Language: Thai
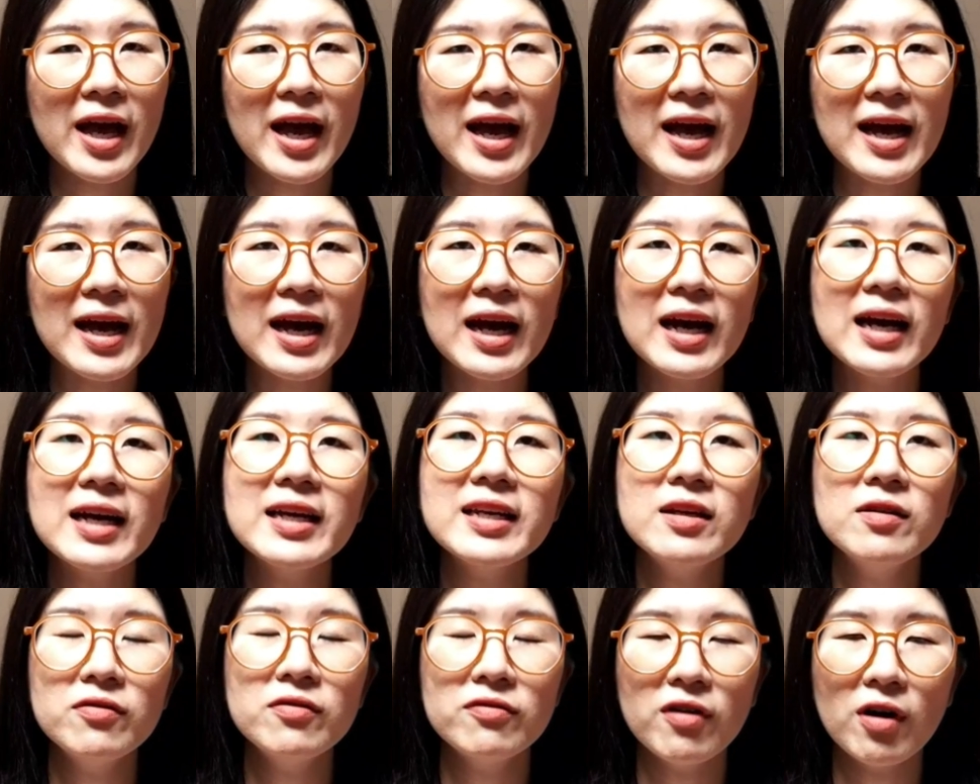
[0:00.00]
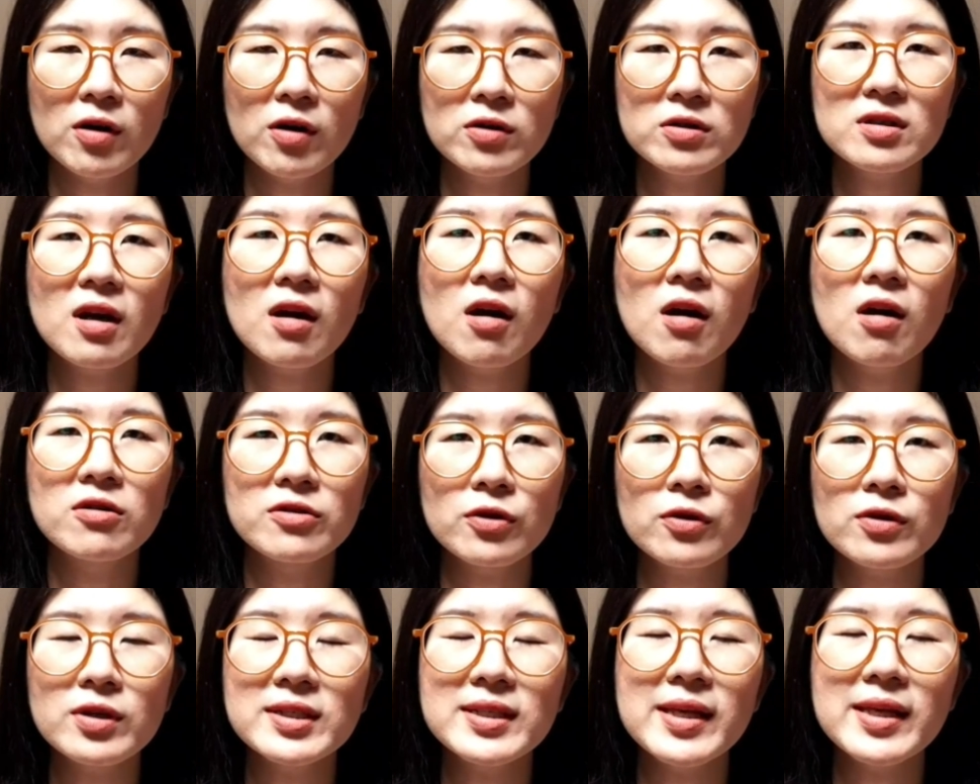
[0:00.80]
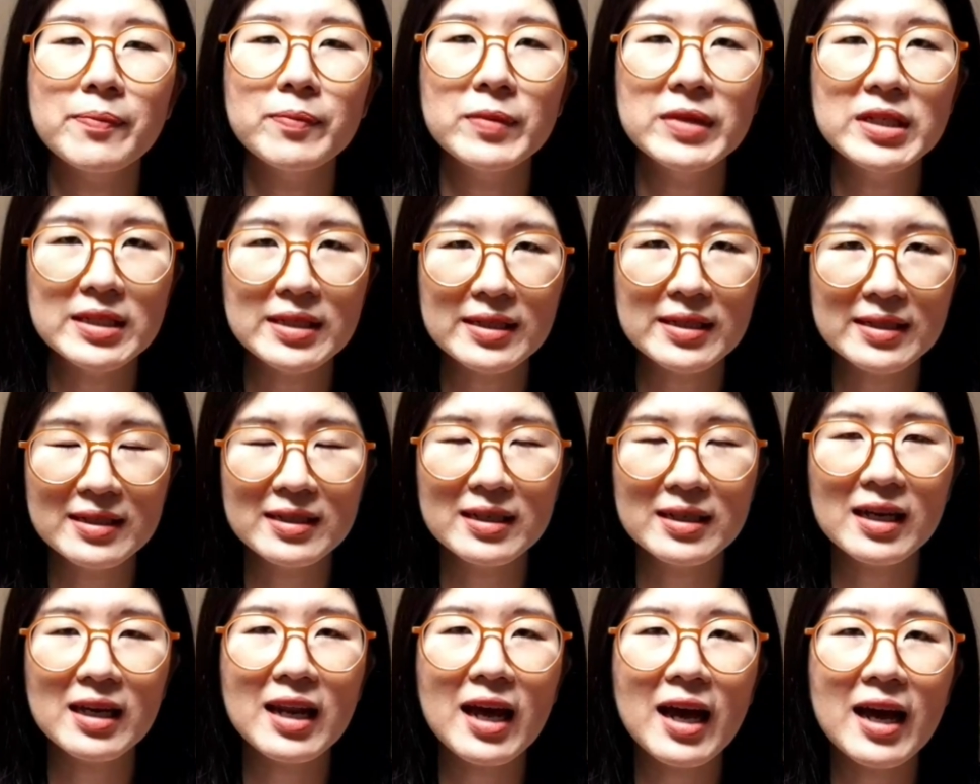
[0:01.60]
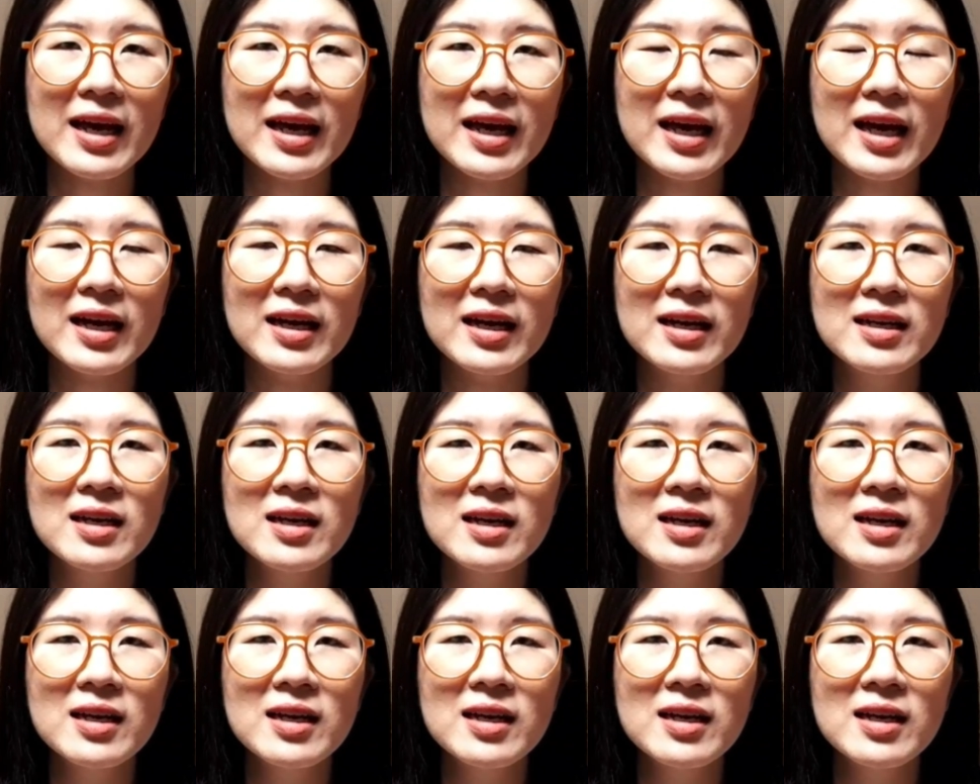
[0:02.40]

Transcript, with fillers: ย่างค่า default ของโทรศัพท์มือถือก็ได้ค่ะ